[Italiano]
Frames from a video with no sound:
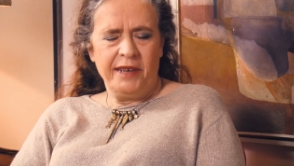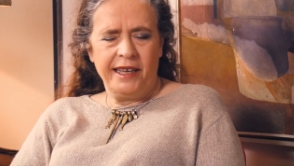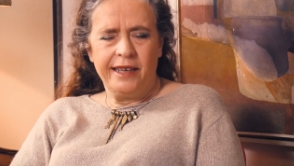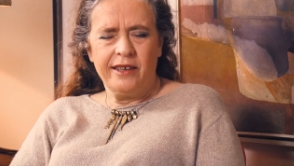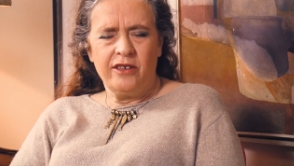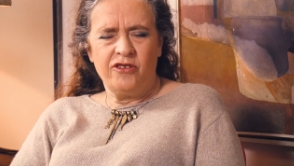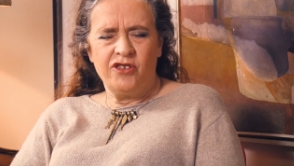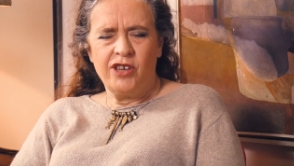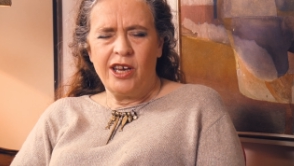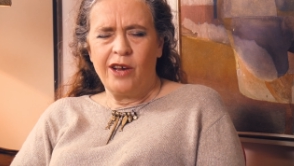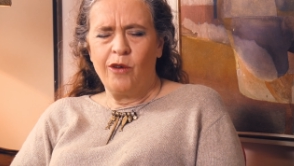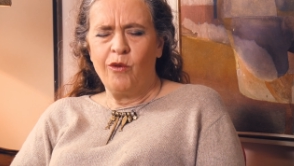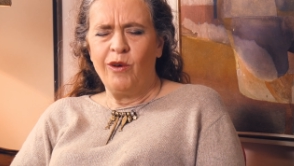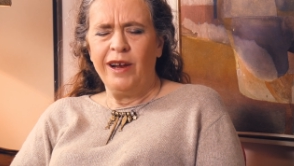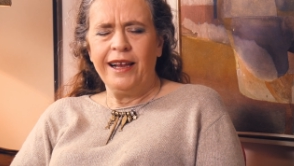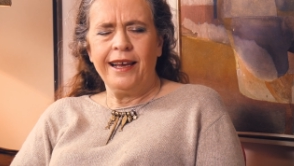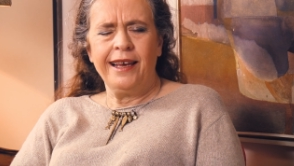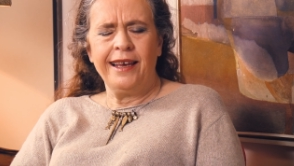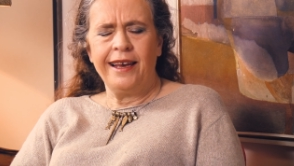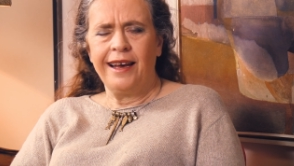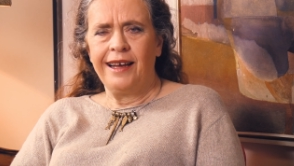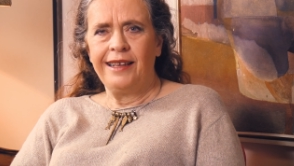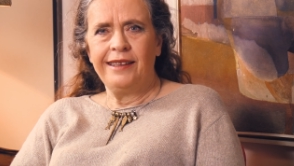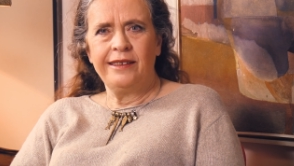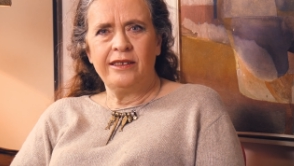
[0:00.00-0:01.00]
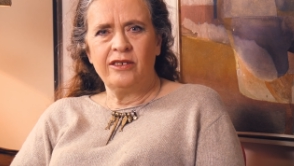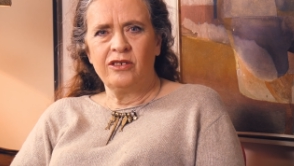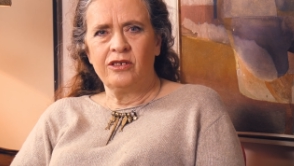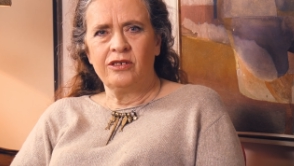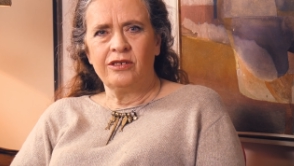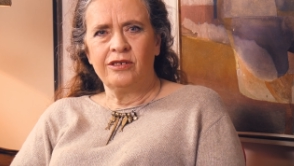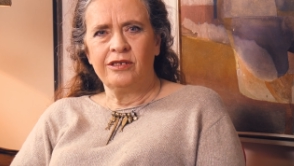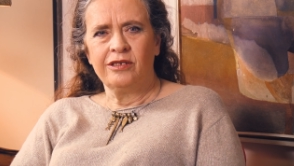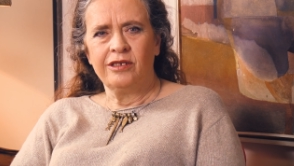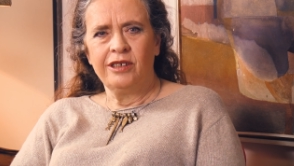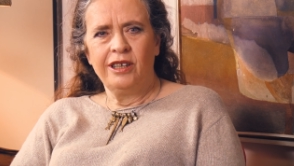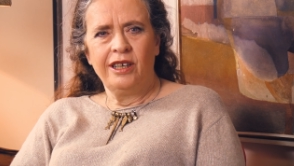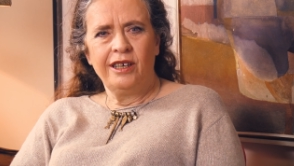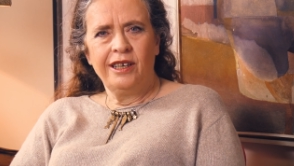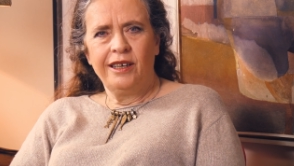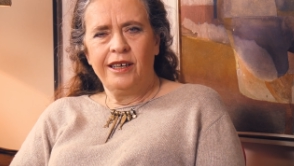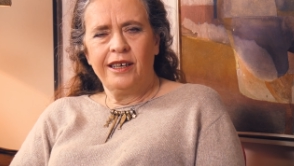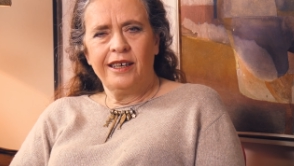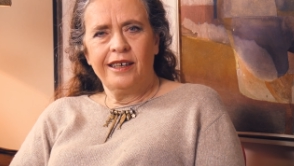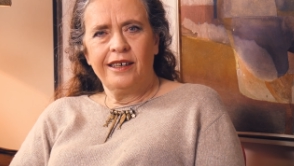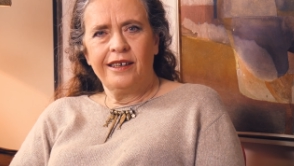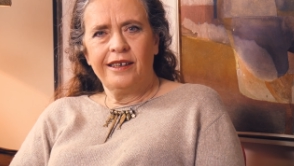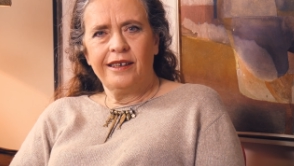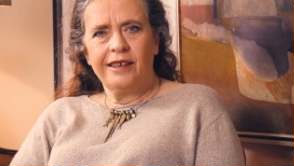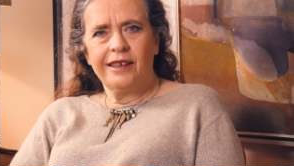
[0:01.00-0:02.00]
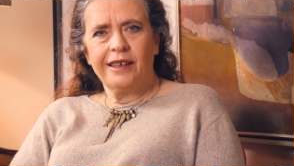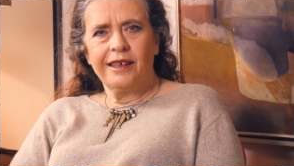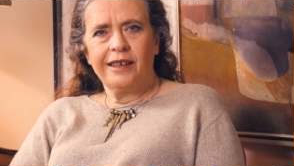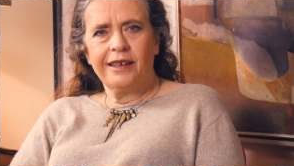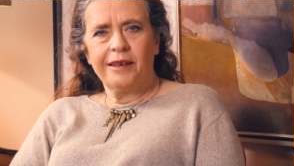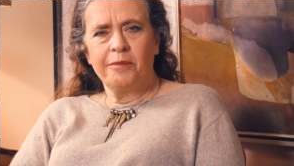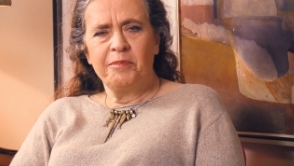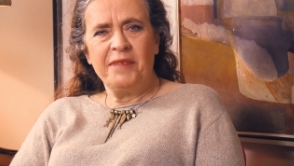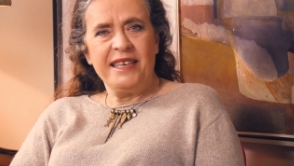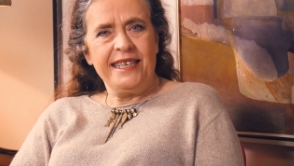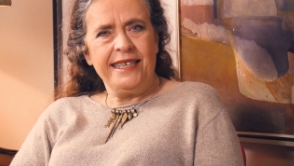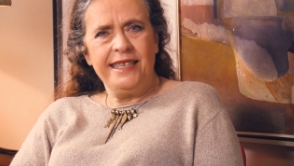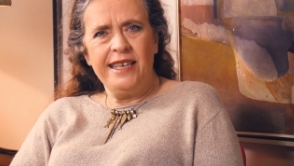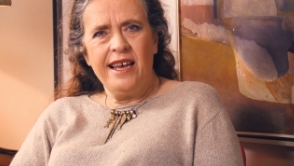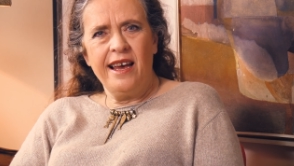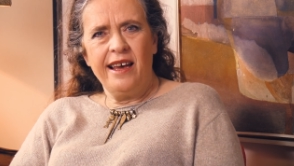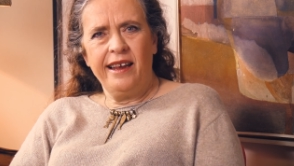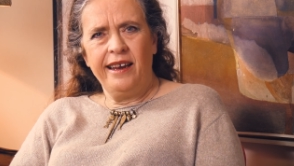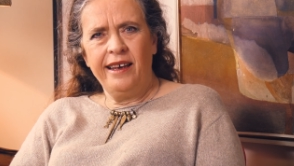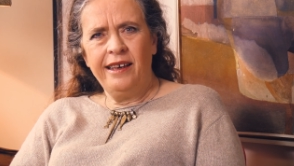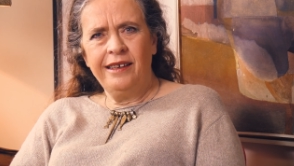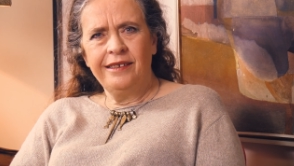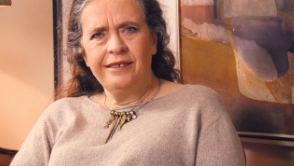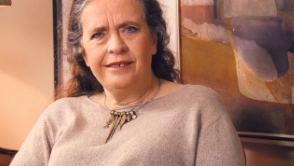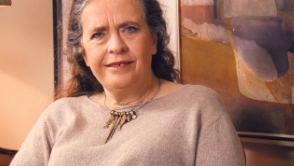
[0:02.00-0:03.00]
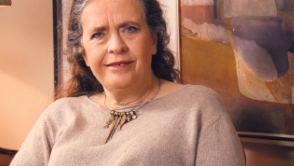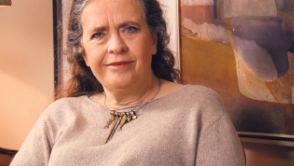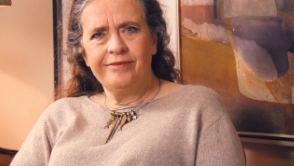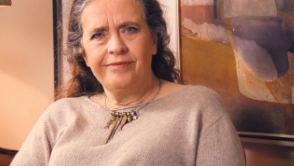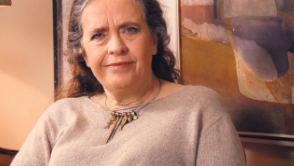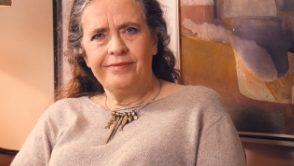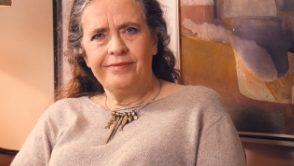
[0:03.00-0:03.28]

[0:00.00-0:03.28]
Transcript: perché c'è qualche altro mestiere?